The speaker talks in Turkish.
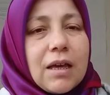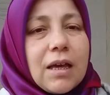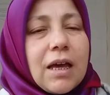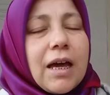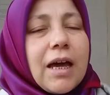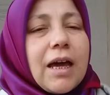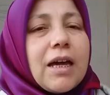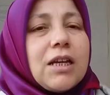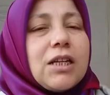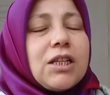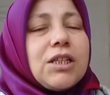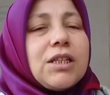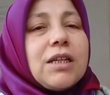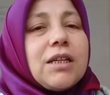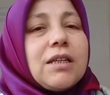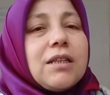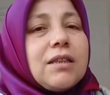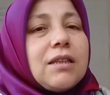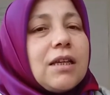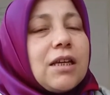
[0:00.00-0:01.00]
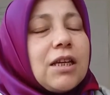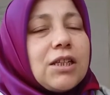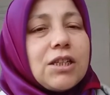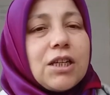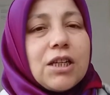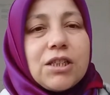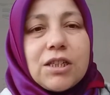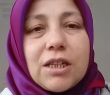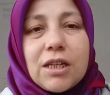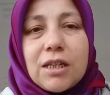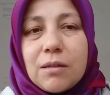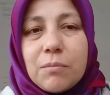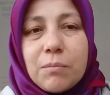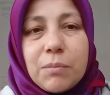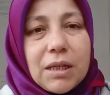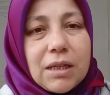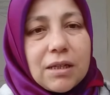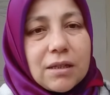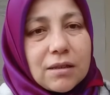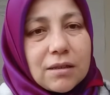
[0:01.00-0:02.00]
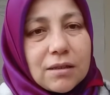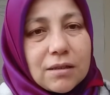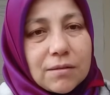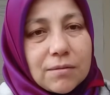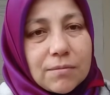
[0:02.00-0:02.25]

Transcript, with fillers: her şeyin değişeceğini bilin.